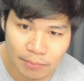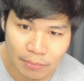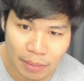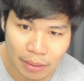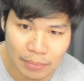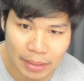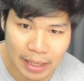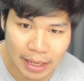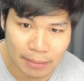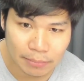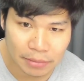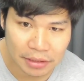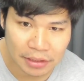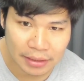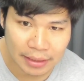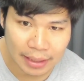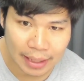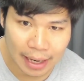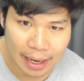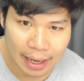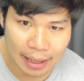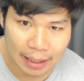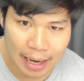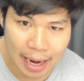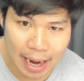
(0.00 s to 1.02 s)
แบบนี้พิจาร
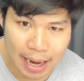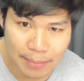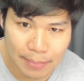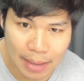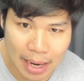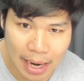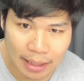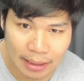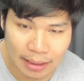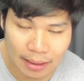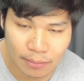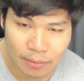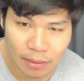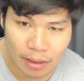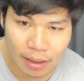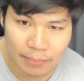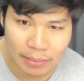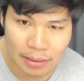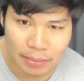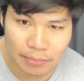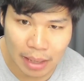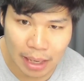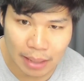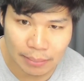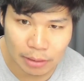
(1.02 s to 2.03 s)
ณาง่ายมากนะว่า
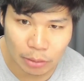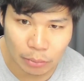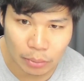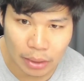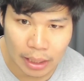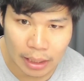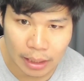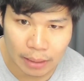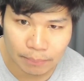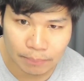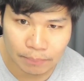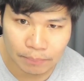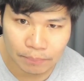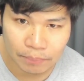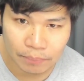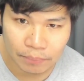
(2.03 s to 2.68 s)
เป็นพระผิวเดิม